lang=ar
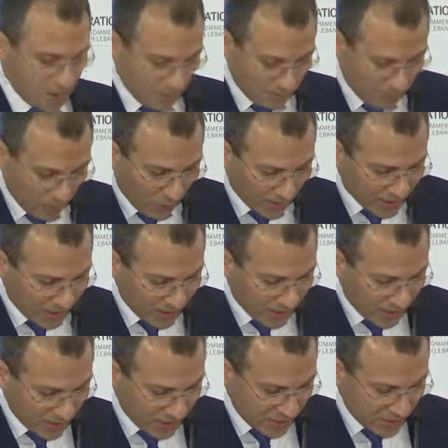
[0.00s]

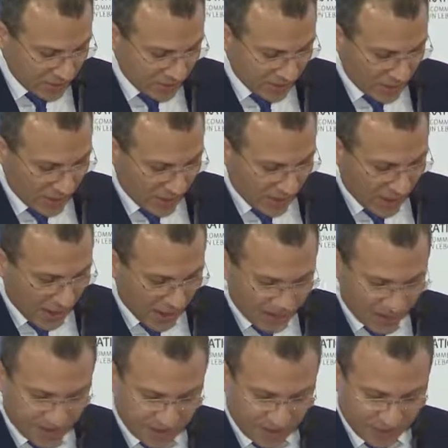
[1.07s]
بوطن لا
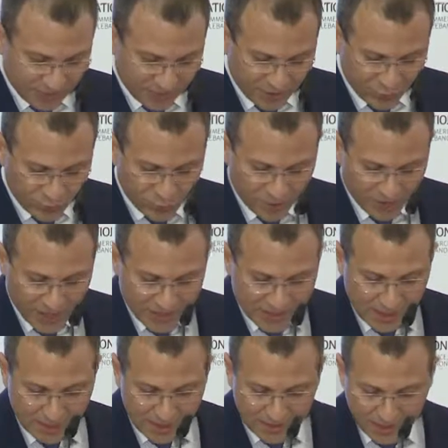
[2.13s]
يستفيق من
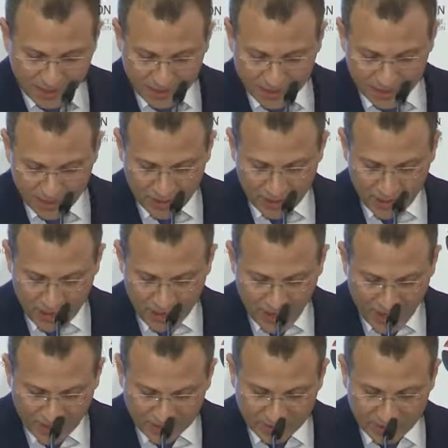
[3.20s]
ازمه
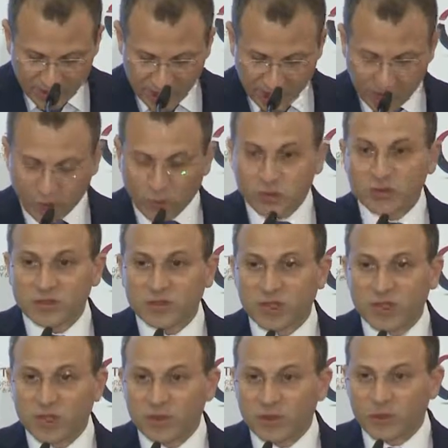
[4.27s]
حتى يغط
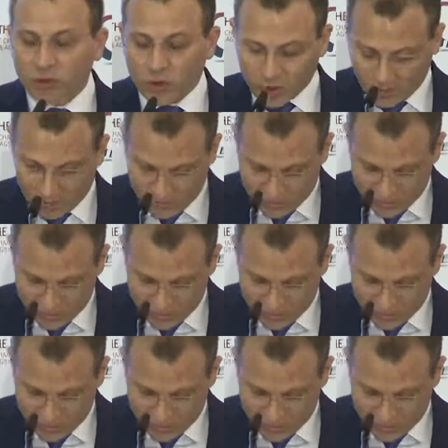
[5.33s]
باخرى